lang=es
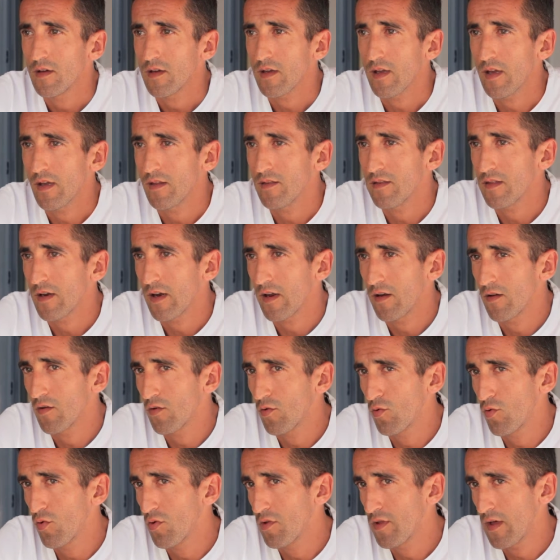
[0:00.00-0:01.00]
y entrenos
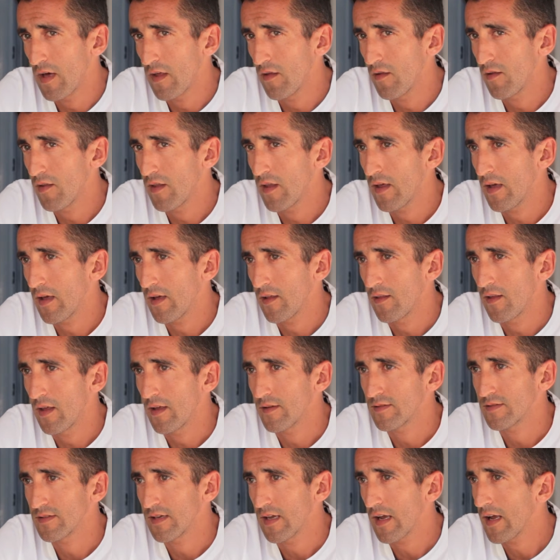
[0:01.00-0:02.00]
cruzados
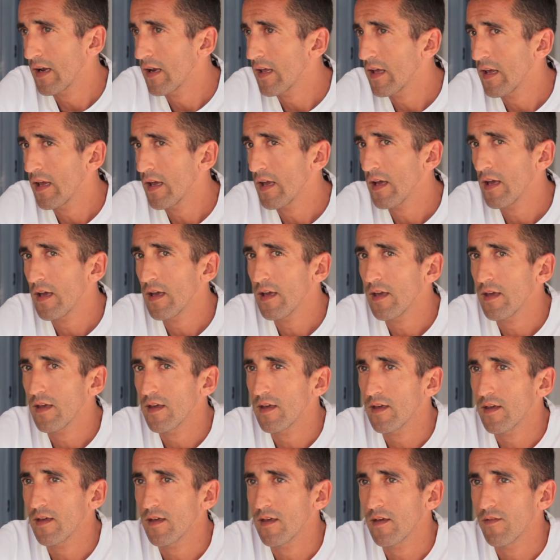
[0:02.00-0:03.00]
de, series
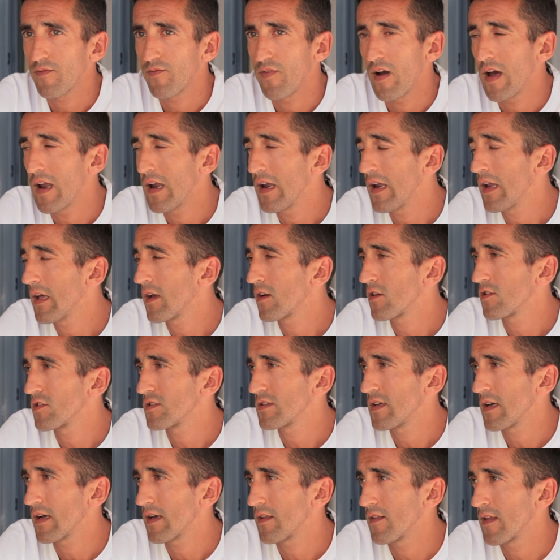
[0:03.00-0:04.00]
y falles,
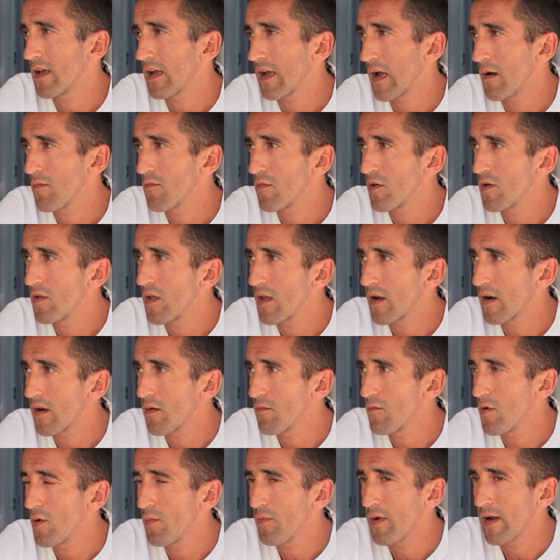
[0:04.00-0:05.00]
cosas de cambio de
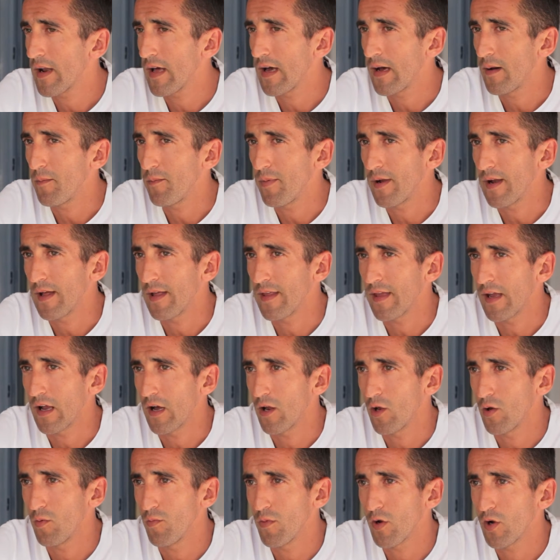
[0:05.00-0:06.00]
ritmo para, para
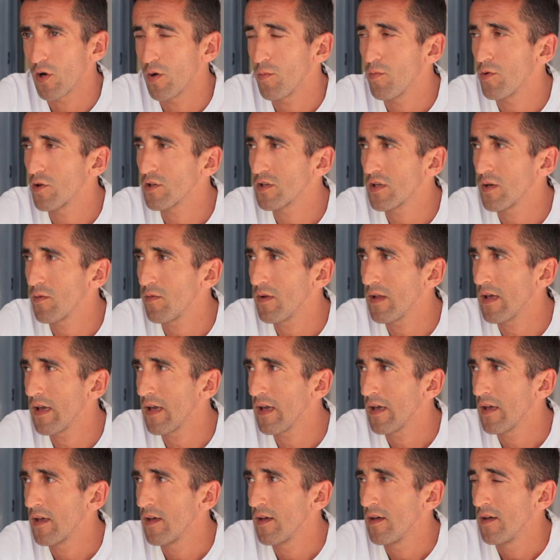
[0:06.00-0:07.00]
llegar lo mejor
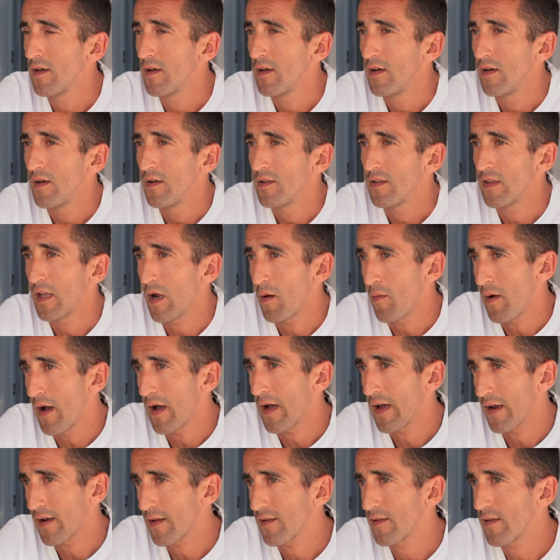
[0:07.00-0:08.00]
posible,
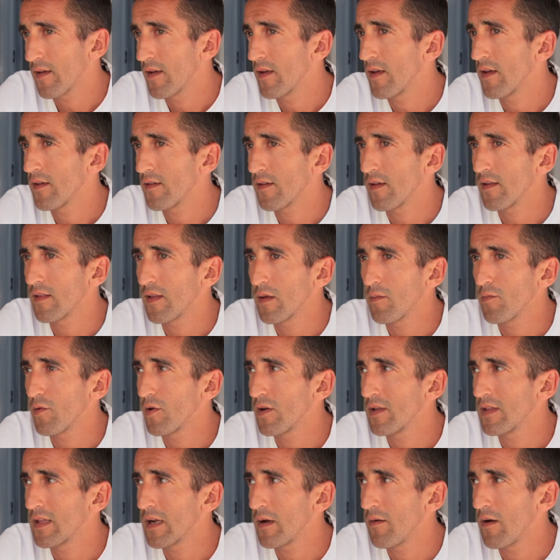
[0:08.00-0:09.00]
trabajar ese, tipo
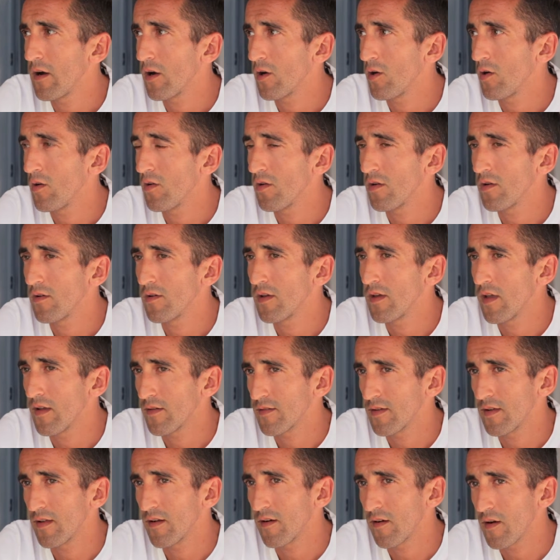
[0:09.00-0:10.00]
de trabajo y
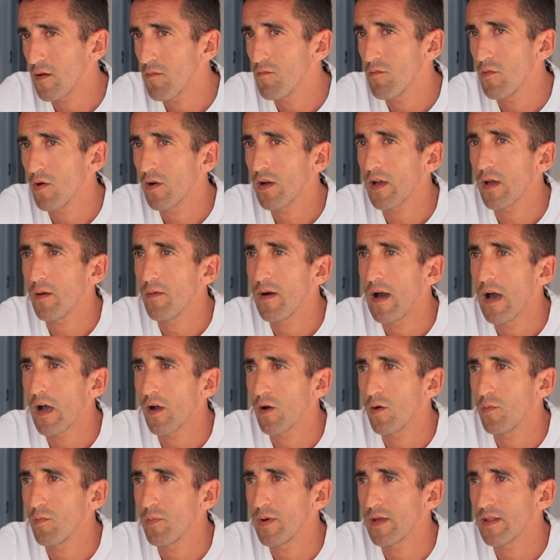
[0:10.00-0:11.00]
ese ritmo que vas a
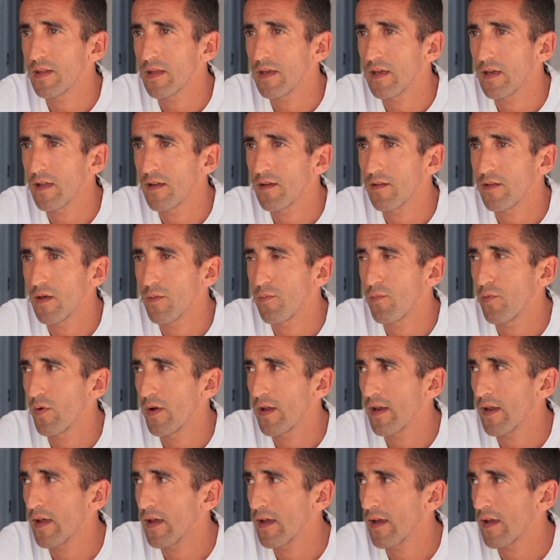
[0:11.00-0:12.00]
competir
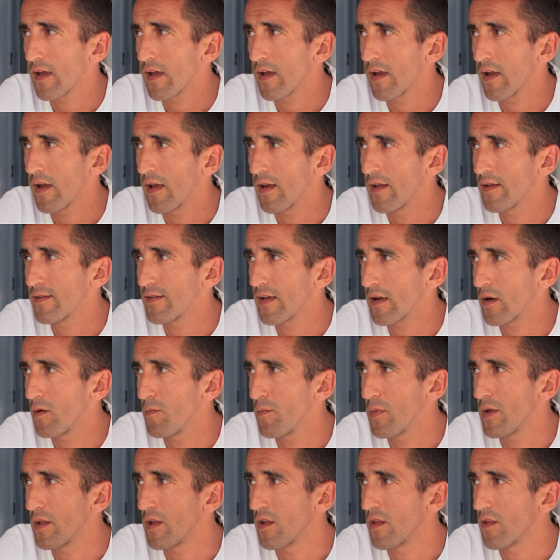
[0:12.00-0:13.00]
después en, esa
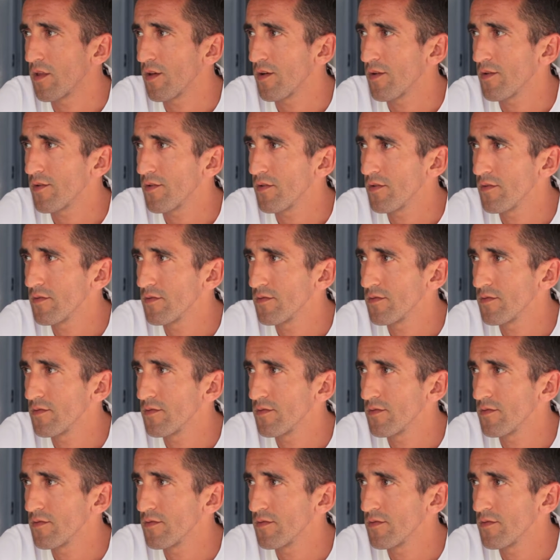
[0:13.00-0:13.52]
competición.